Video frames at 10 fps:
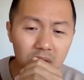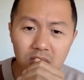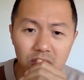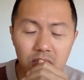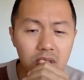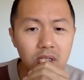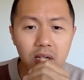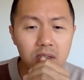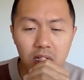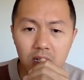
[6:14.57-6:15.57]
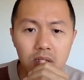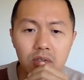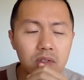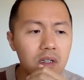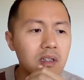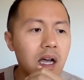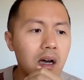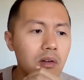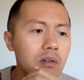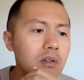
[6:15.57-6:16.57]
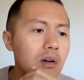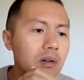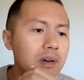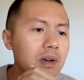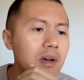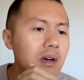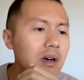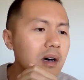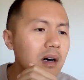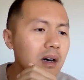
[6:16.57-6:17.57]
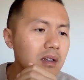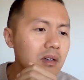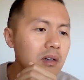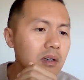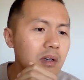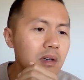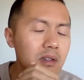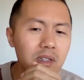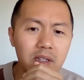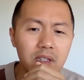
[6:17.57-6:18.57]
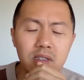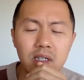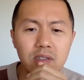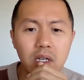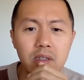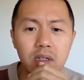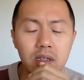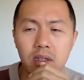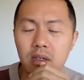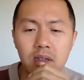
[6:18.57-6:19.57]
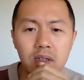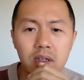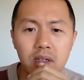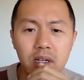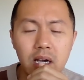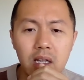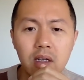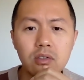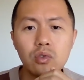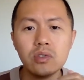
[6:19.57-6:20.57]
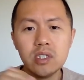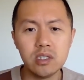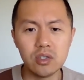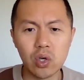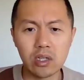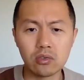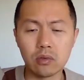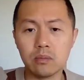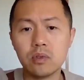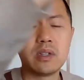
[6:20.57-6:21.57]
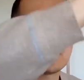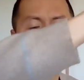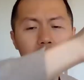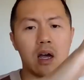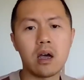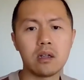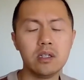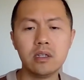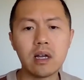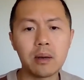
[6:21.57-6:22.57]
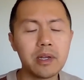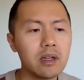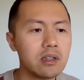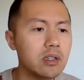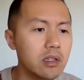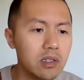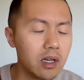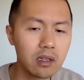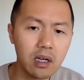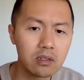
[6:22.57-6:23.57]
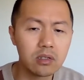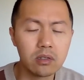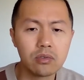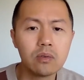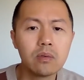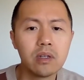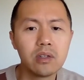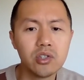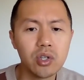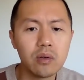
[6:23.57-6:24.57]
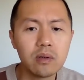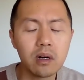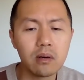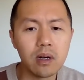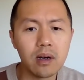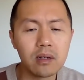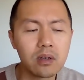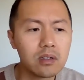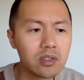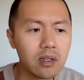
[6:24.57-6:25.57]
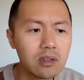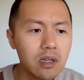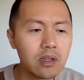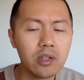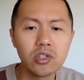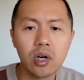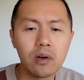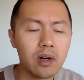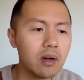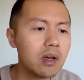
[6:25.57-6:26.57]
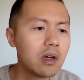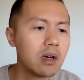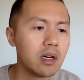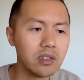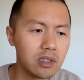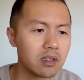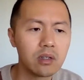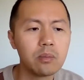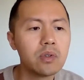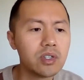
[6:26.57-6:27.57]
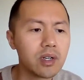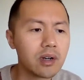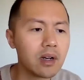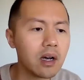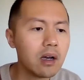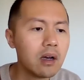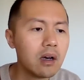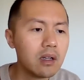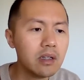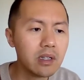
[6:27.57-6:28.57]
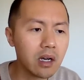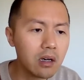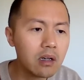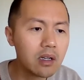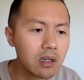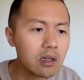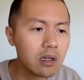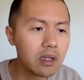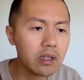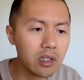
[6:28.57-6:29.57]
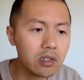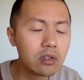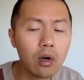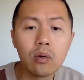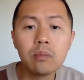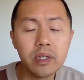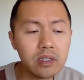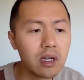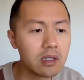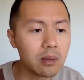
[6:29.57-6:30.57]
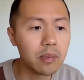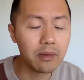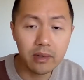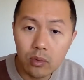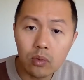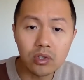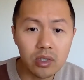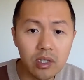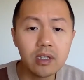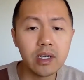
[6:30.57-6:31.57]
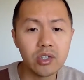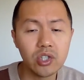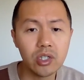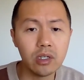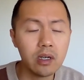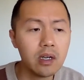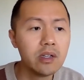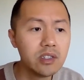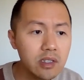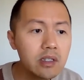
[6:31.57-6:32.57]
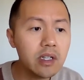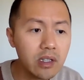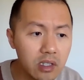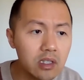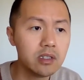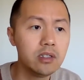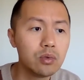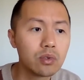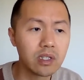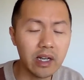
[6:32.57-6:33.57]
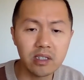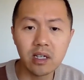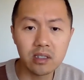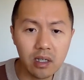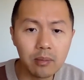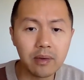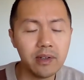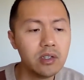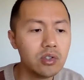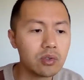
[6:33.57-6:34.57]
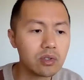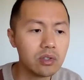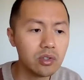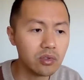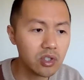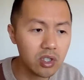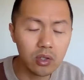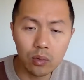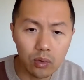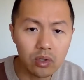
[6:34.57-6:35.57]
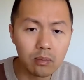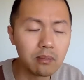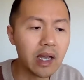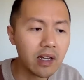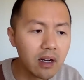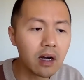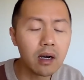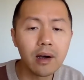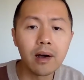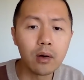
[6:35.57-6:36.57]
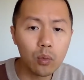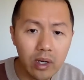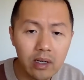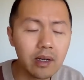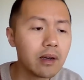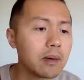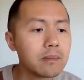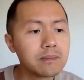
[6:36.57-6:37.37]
以前这就是个大龙头。啊，这个在你在深圳，你你一看那个中集集团的总部，你哇一大片。以前那是中国人的骄傲啊，这个深圳人的骄傲啊，现在都不行了。你想，二零二二年已经同比下降百分之五十一点七，今年一季度再下降百分之九十九，几乎就没了啊，归零